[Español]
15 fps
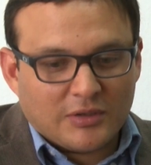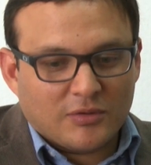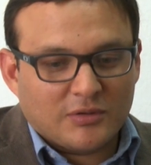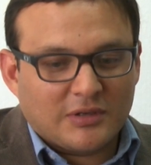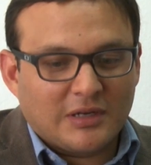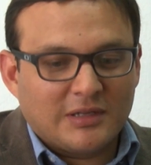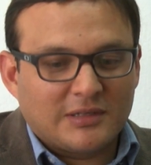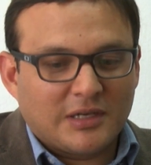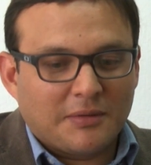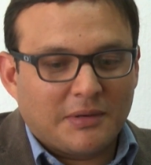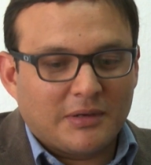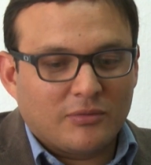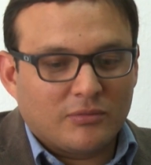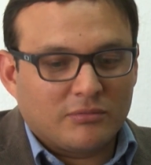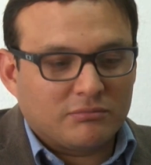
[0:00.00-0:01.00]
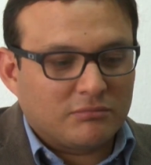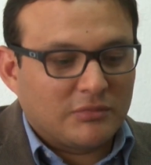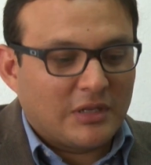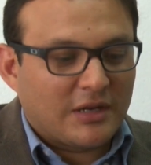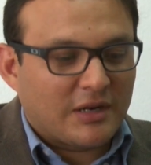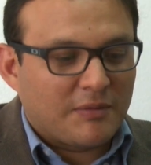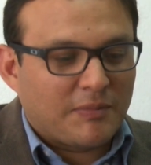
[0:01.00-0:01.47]
ellos realizaban
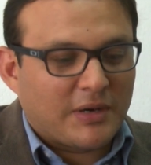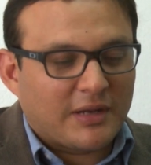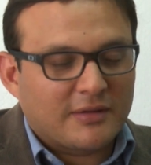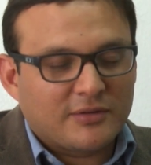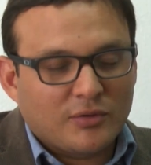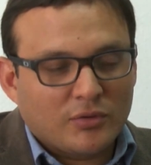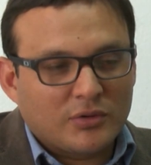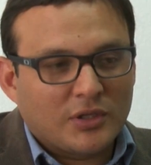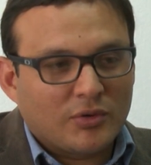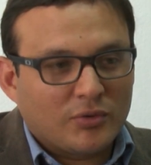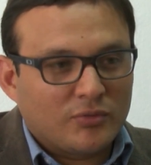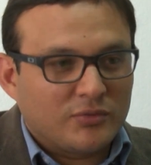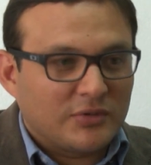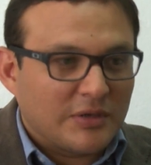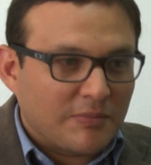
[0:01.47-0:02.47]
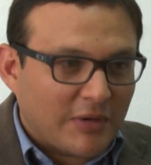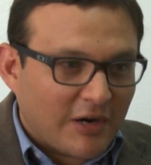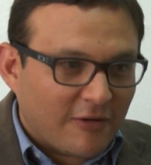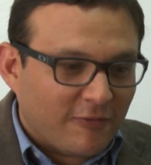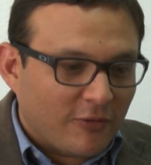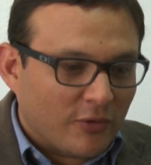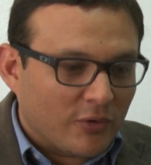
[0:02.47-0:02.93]
una reparación de un
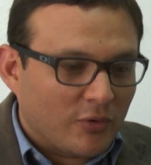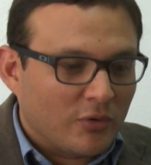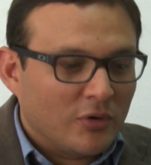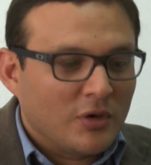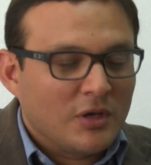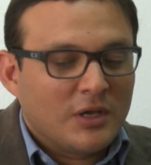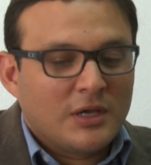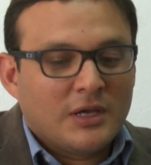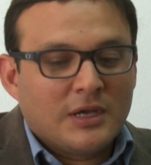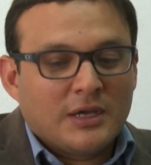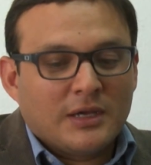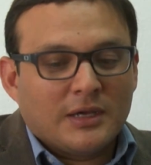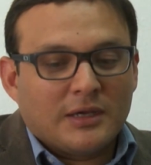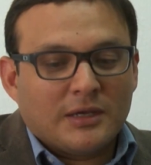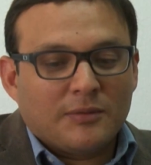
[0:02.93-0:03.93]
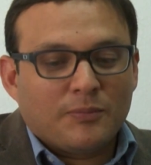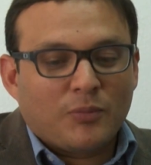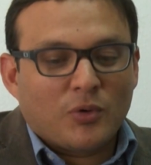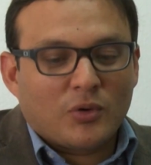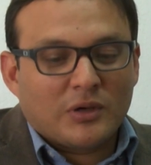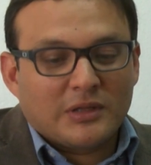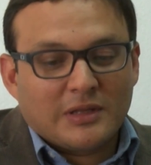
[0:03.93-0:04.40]
semáforo, eh,
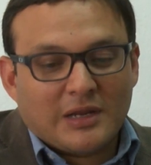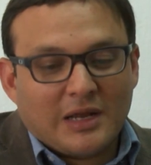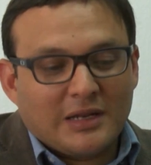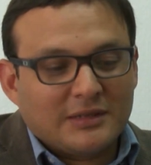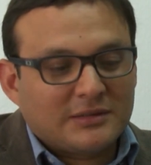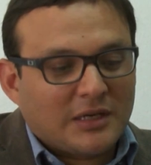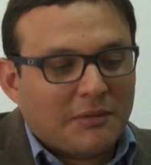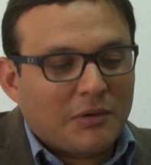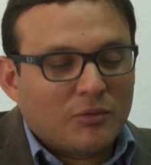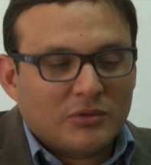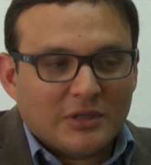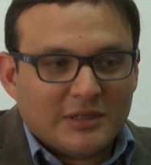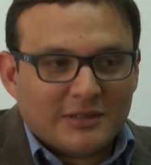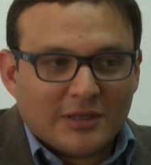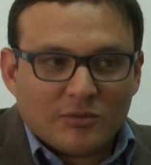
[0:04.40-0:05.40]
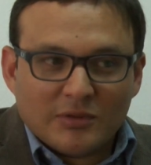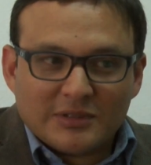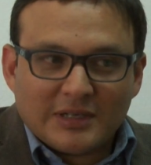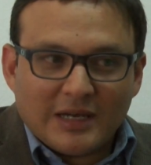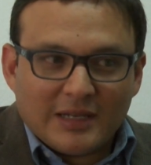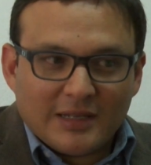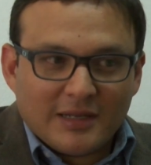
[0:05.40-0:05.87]
por lo general estaban utilizando
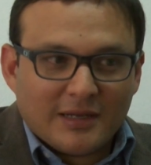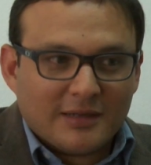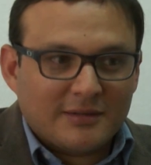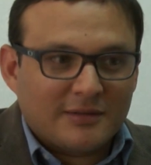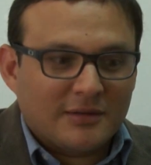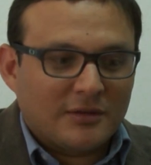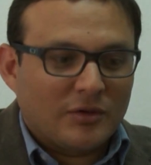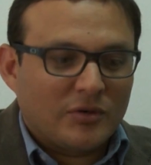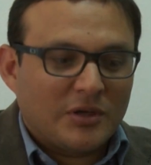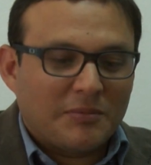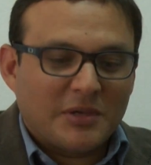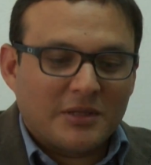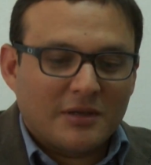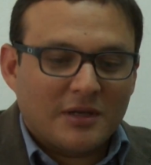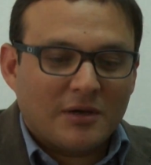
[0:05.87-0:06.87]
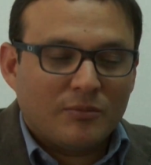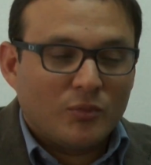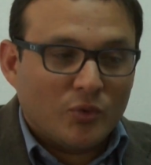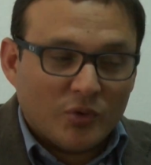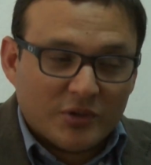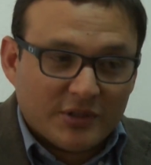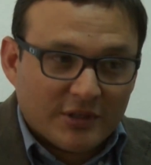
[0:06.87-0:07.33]
escaleras de una manera
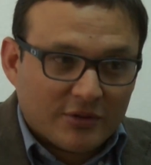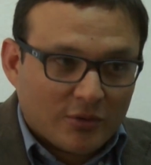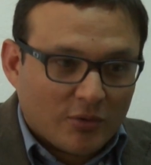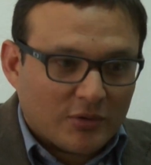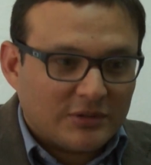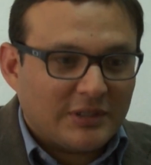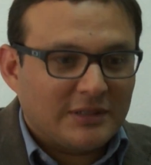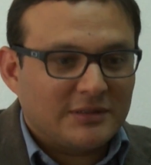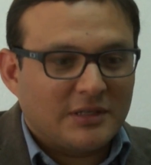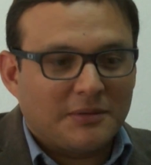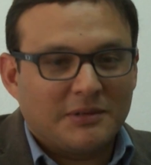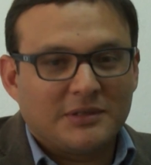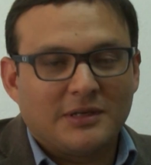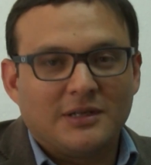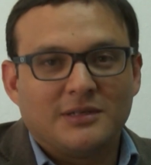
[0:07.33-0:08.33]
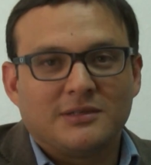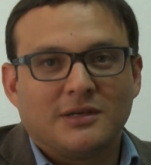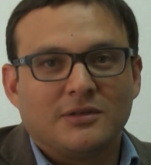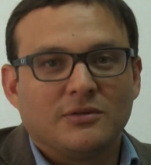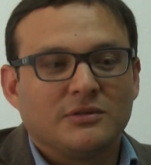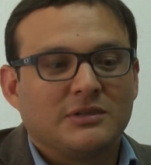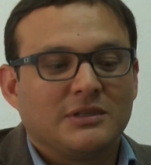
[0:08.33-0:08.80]
muy riesgosa, estaban
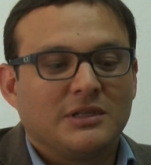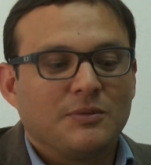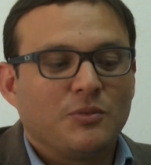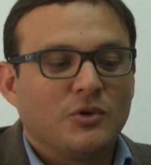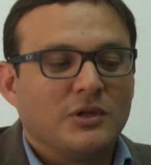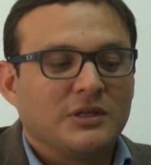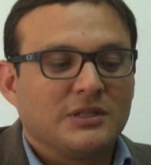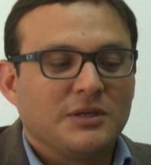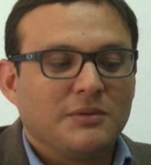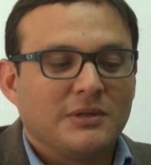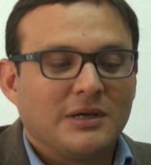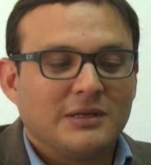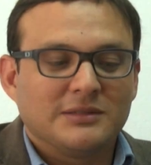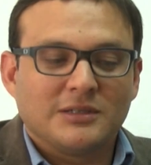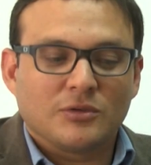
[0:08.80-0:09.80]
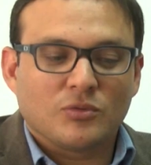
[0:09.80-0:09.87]
realizando este tipo de actividades.